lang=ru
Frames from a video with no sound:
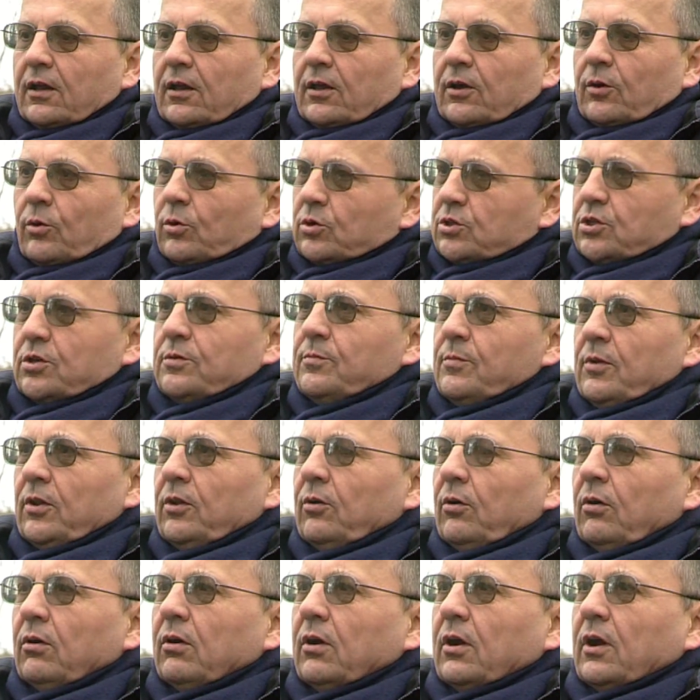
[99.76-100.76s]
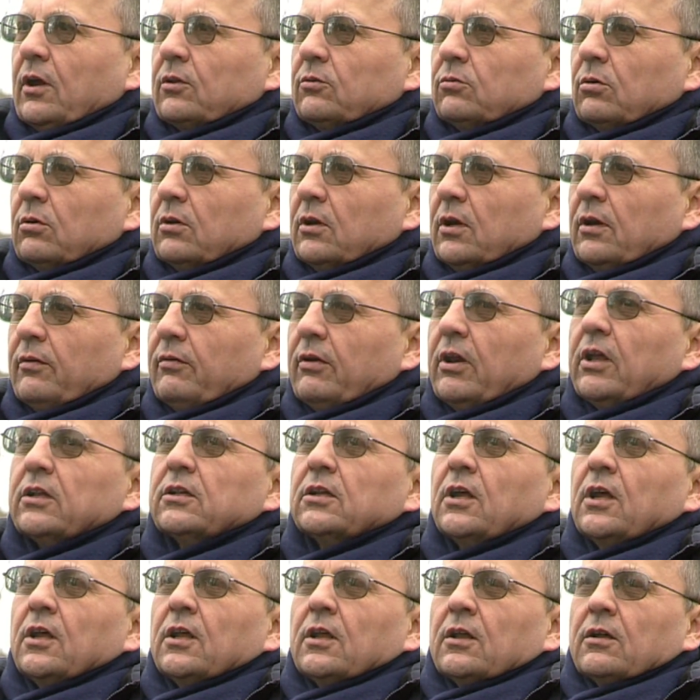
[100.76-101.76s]
очень много, которые говорят,
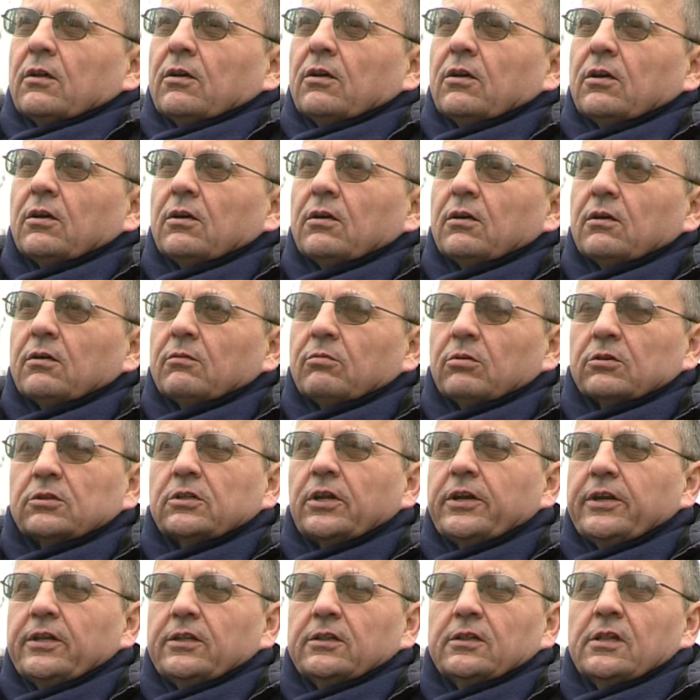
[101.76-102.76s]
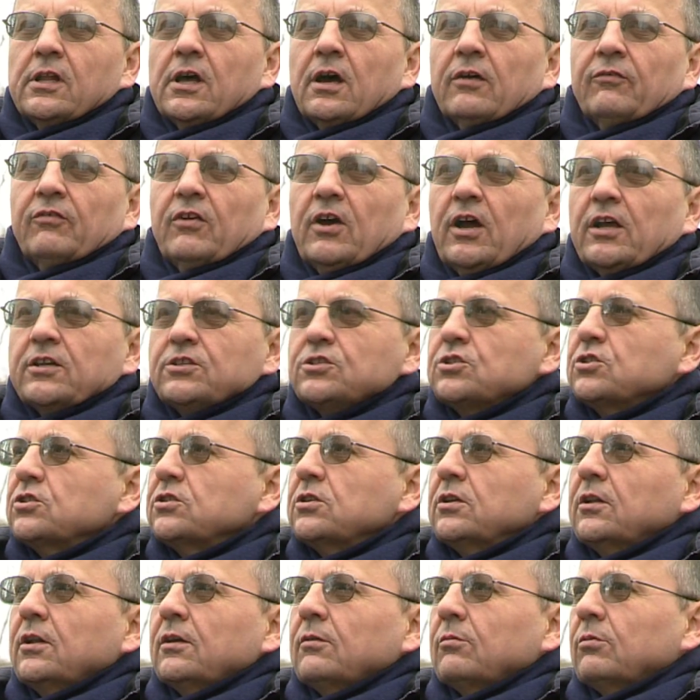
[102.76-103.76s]
э, вот Ридна
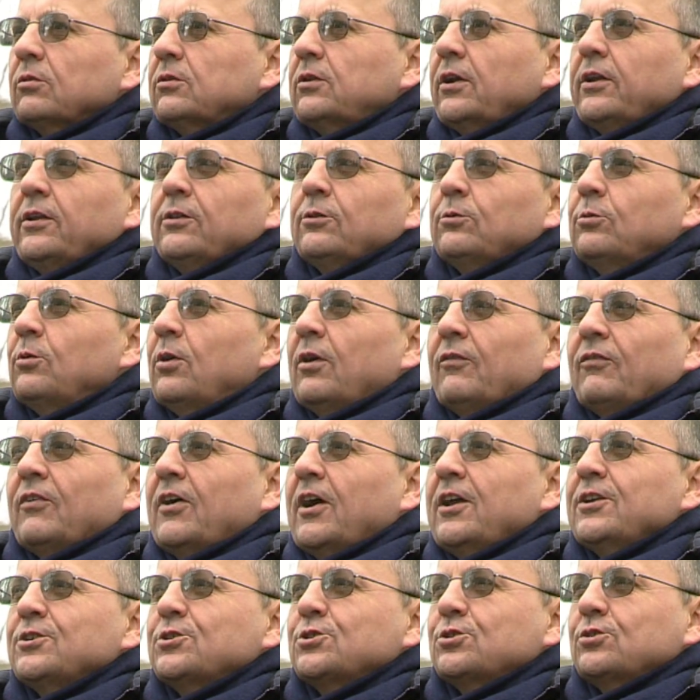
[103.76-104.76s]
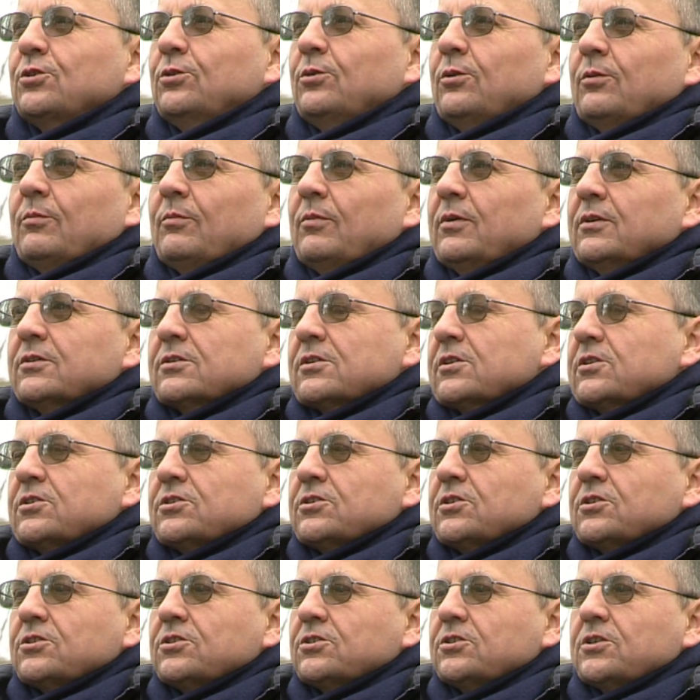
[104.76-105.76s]
Афганщина, вот Ридну Афганщину мы
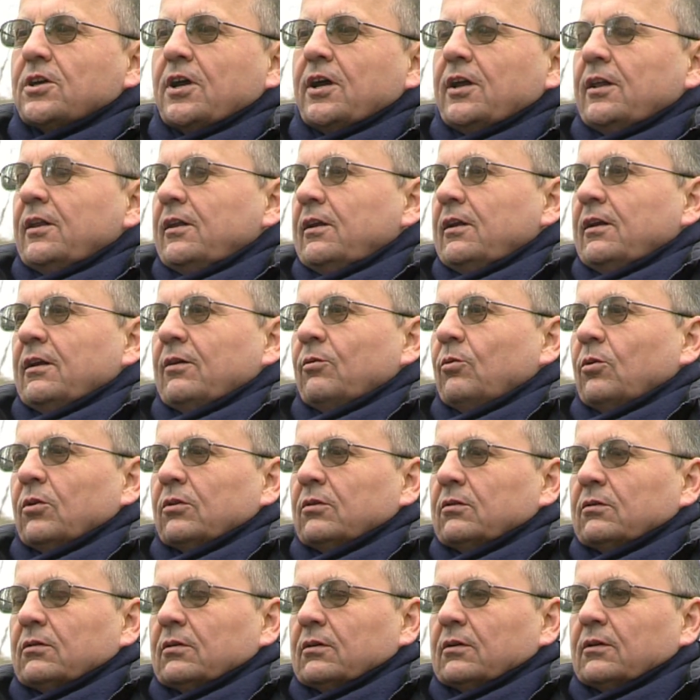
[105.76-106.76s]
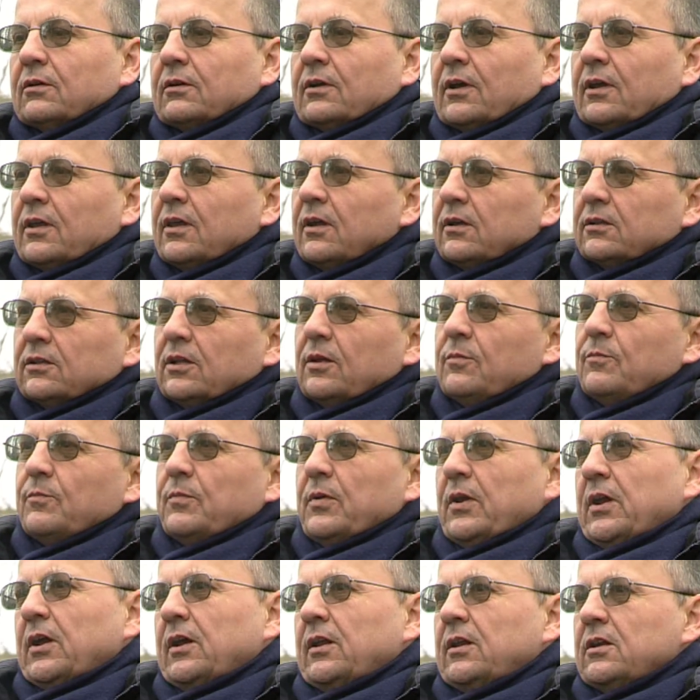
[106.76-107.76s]
защищали от э, каких-то
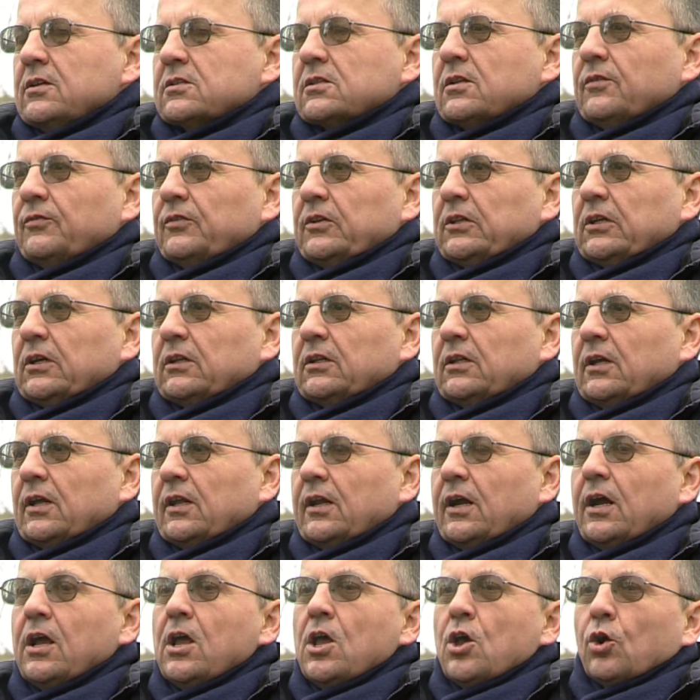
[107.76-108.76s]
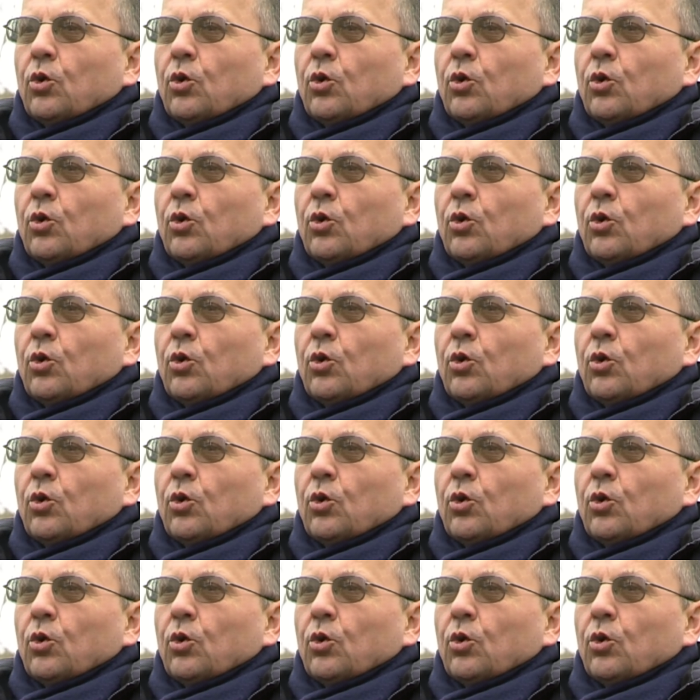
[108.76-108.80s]
империалистов и так далее.